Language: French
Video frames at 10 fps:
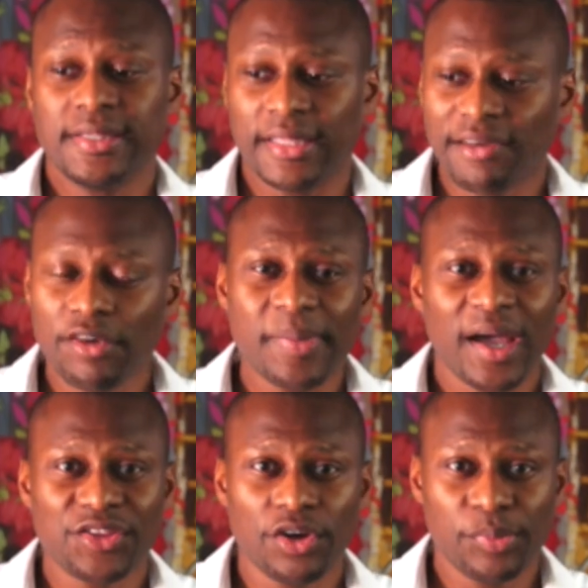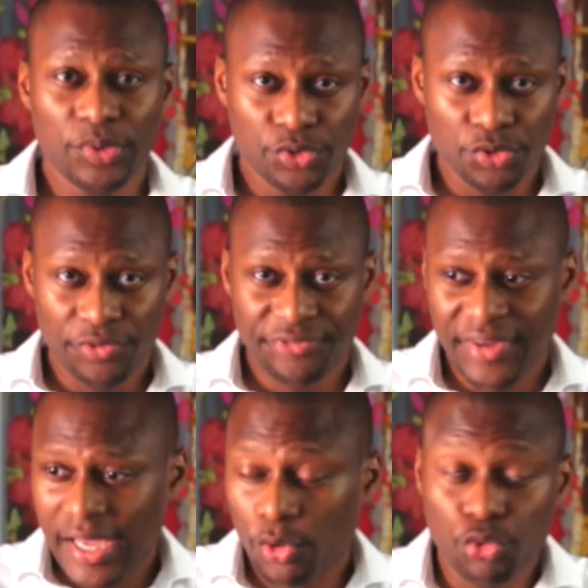C'est avant, par exemple, de
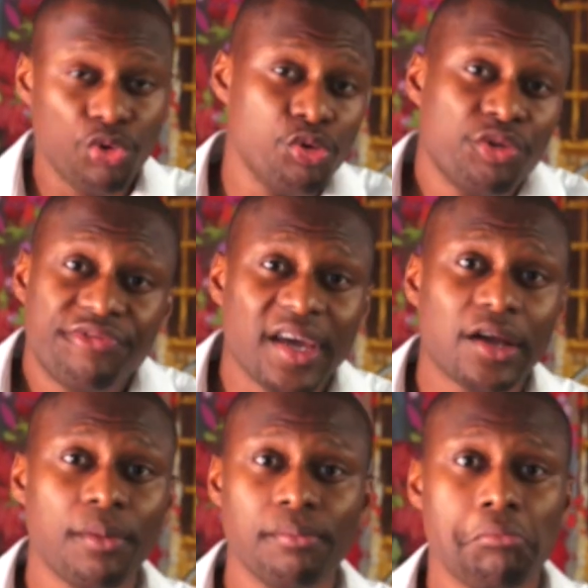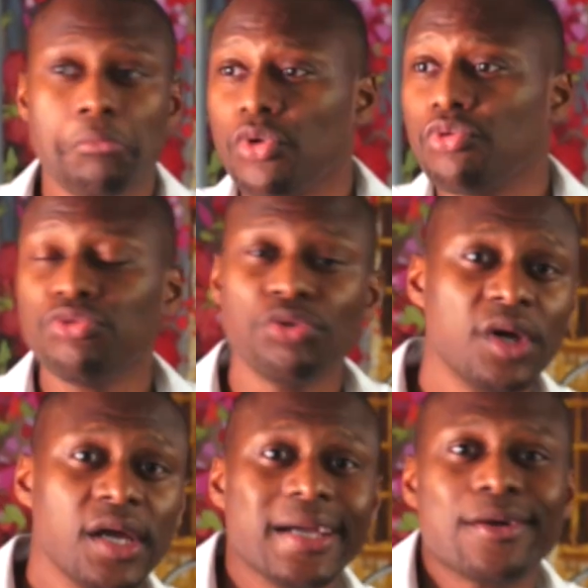faire, ou de lieu de faire comme beaucoup
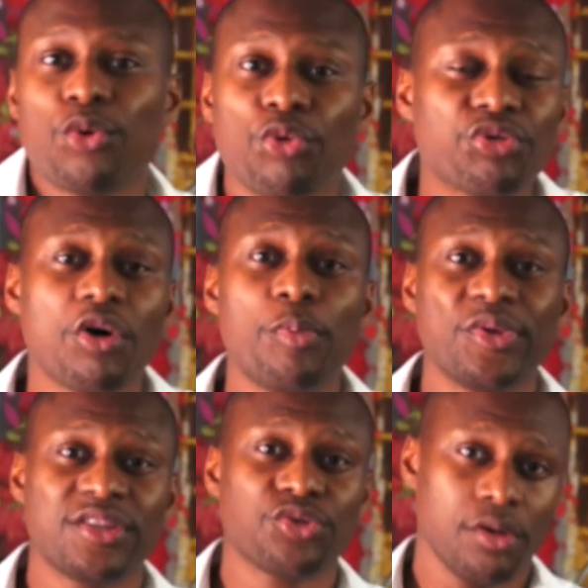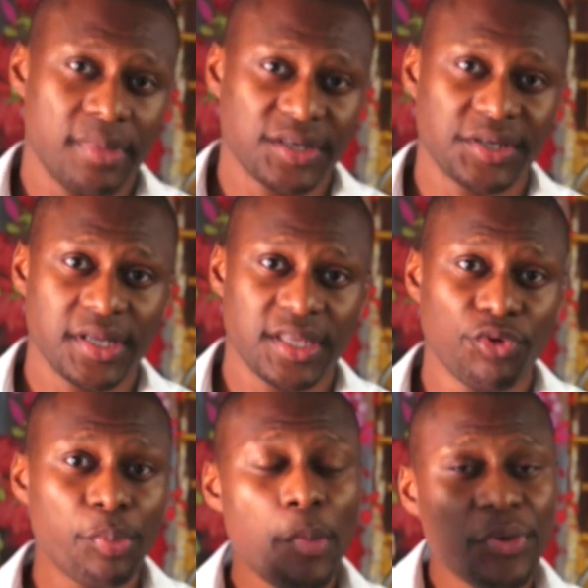de concurrents peut-être sur le marché, qui
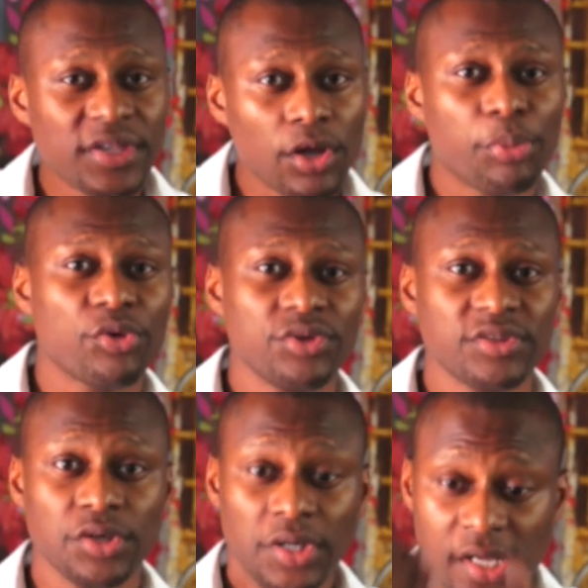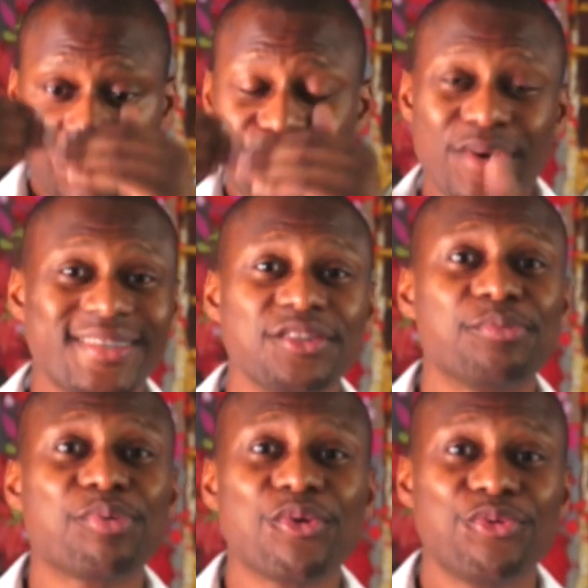vont proposer leurs produits en disant, voici
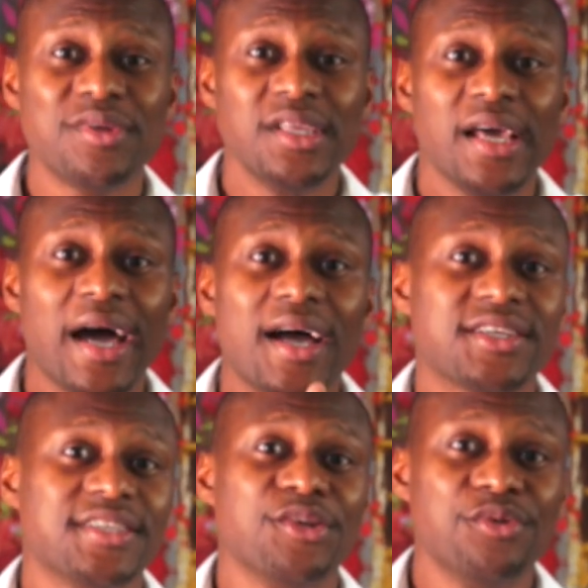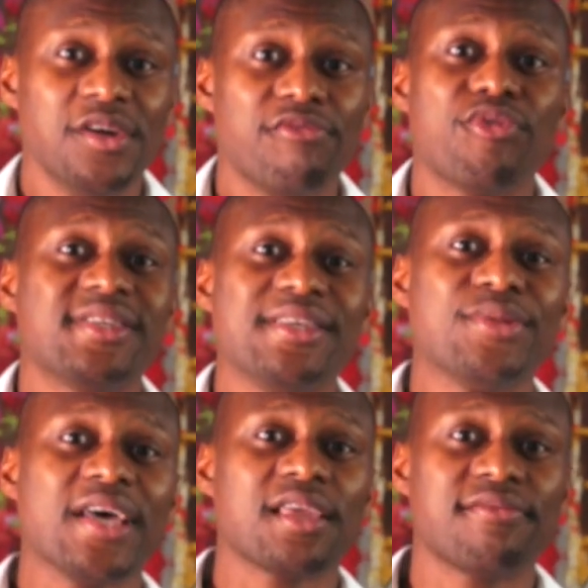notre produit, achetez-le, voici
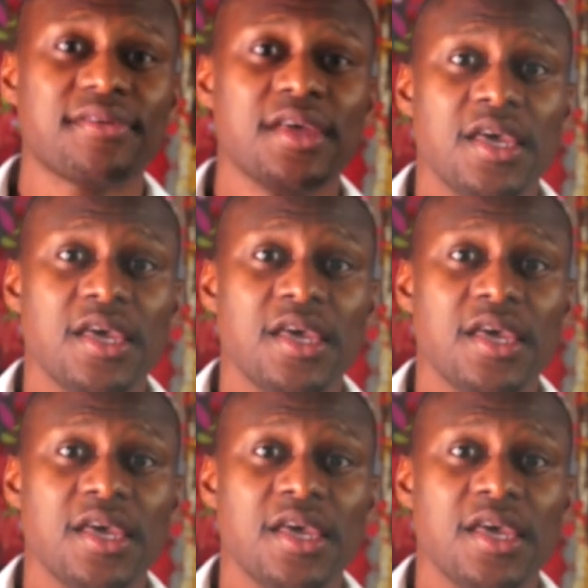le tarif.